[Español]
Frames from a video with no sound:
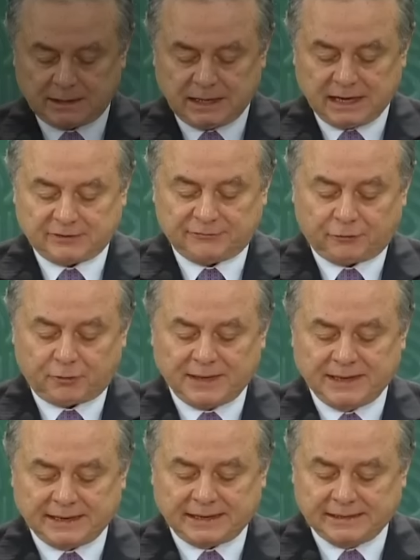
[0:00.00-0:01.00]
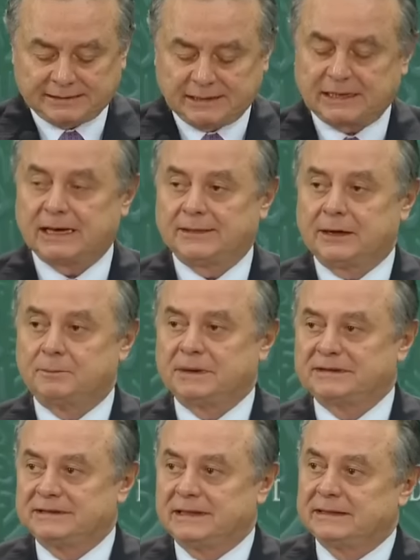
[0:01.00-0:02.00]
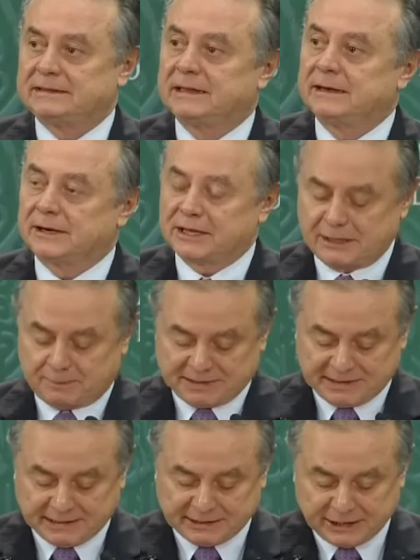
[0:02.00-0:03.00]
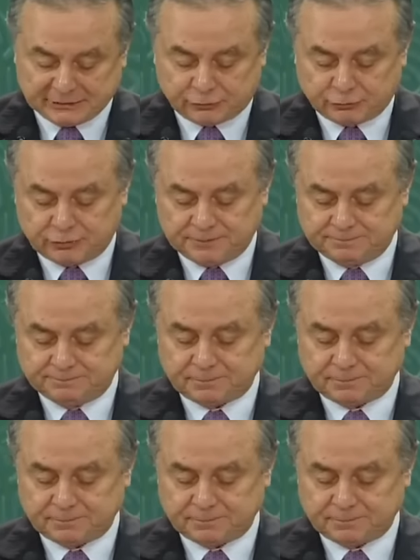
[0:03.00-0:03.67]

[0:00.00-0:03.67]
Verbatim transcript: La reforma energética del presidente Enrique Peña Nieto